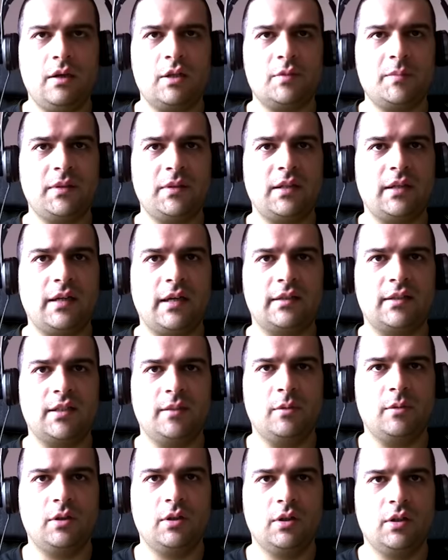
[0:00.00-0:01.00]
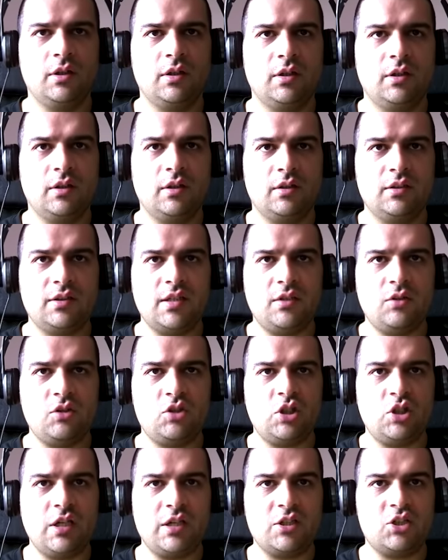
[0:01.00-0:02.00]
Allora, aspetta un attimo. Se noi
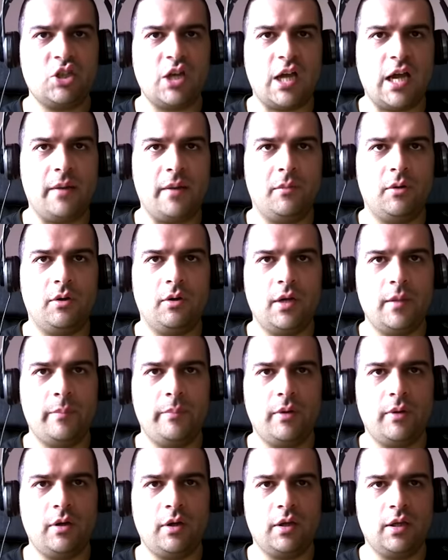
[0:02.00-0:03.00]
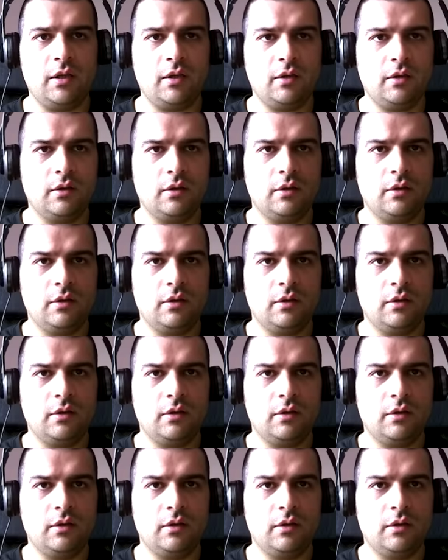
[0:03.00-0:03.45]
ci lanciamo e poi